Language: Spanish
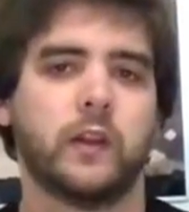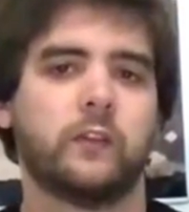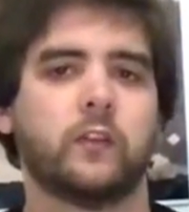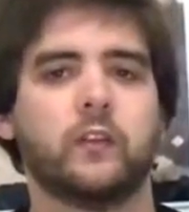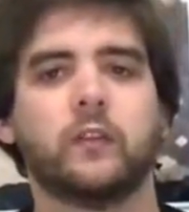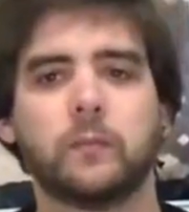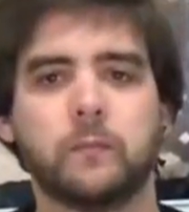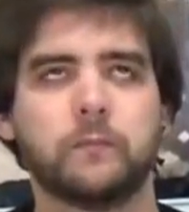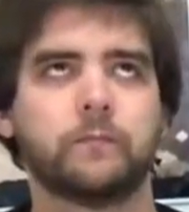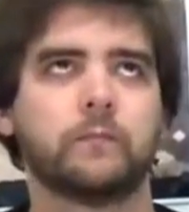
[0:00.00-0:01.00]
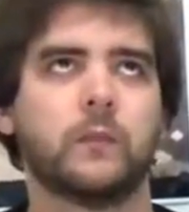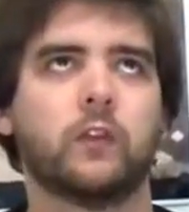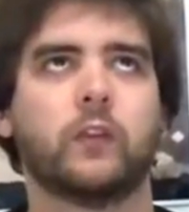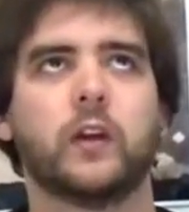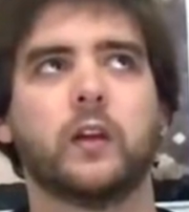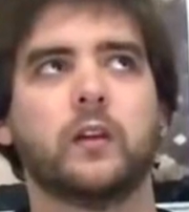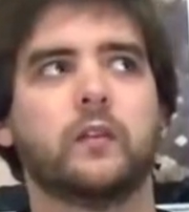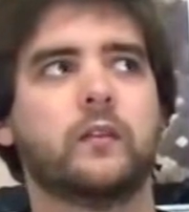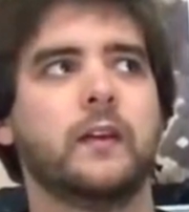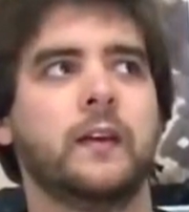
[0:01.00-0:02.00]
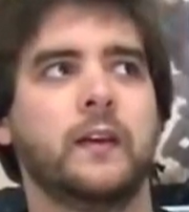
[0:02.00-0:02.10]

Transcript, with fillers: De hecho, es. no sé.